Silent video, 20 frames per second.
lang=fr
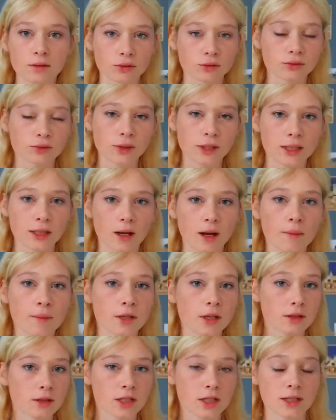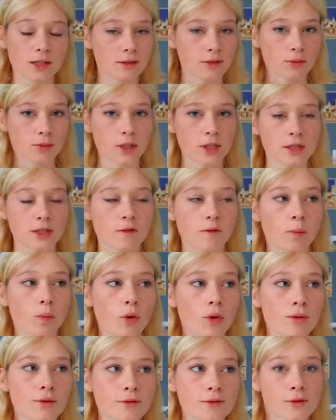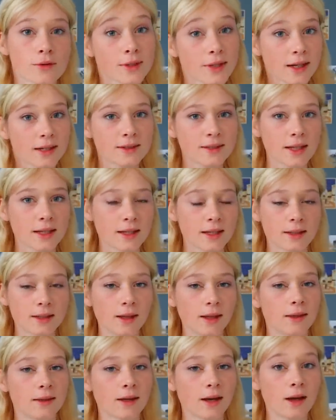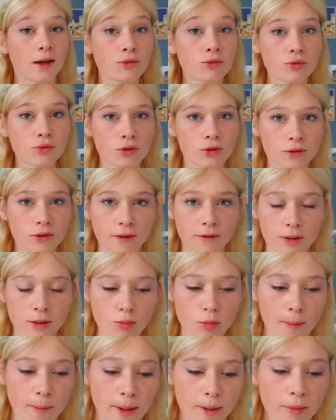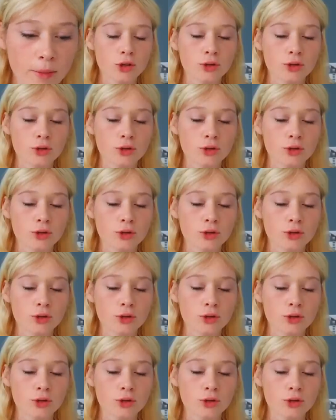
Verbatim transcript: dans tous les cas, bien que j'ai des objectifs pro, ce sera cette année d'être indulgente avec moi-même.